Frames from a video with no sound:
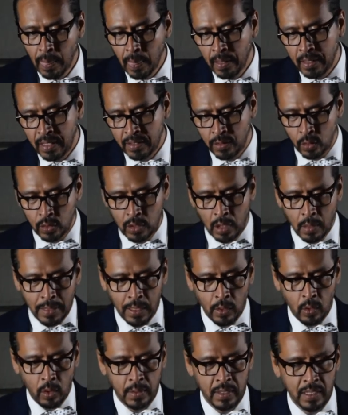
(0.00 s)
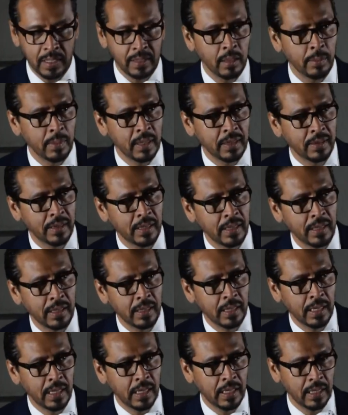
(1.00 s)
Este es un trabajo evidentemente
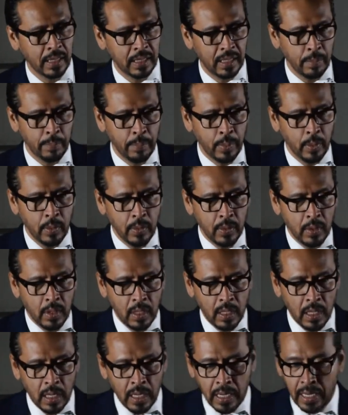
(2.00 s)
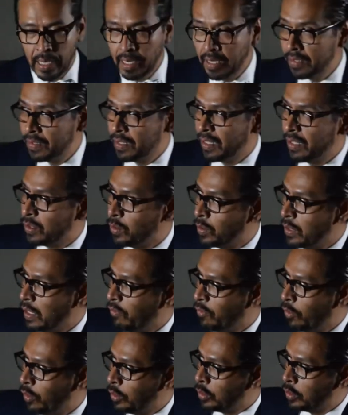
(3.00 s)
en, equipo. Esta es una
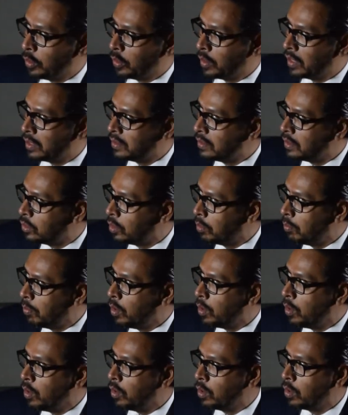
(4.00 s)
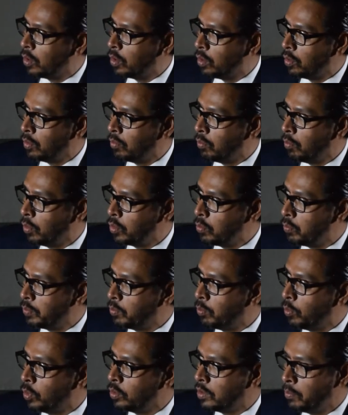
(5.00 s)
foto que se tomó con
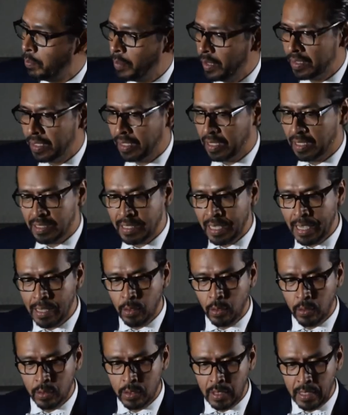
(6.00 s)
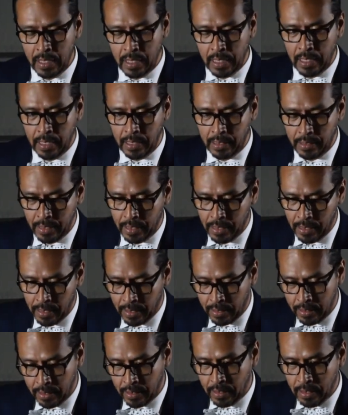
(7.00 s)
múltiples egresados
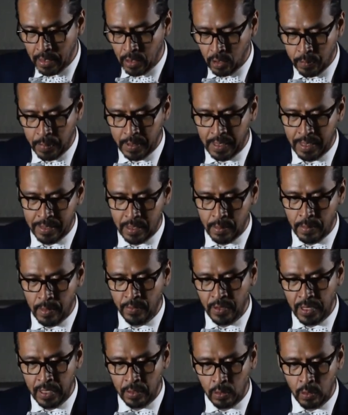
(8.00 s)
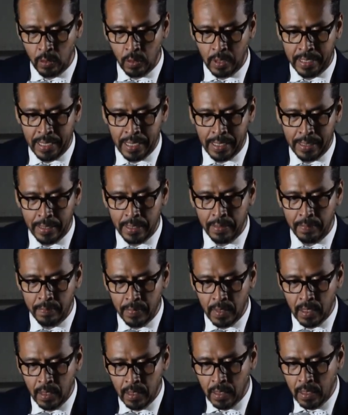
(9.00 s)
del, Hospital Civil Fray Antonio Alcalde
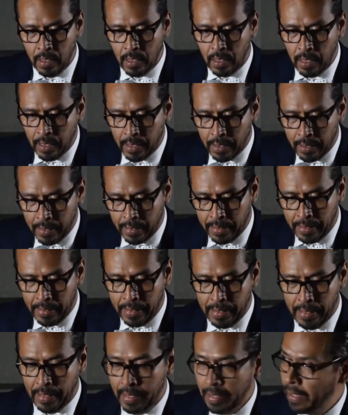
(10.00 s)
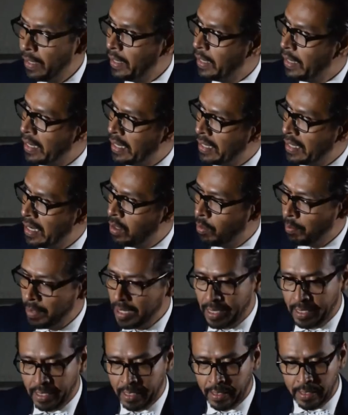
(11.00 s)
eh, en el
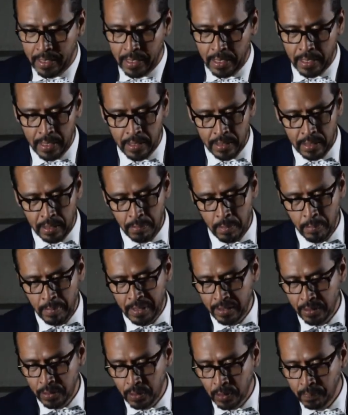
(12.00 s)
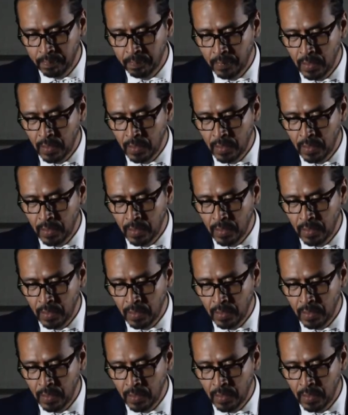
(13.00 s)
homenaje de mi maestro.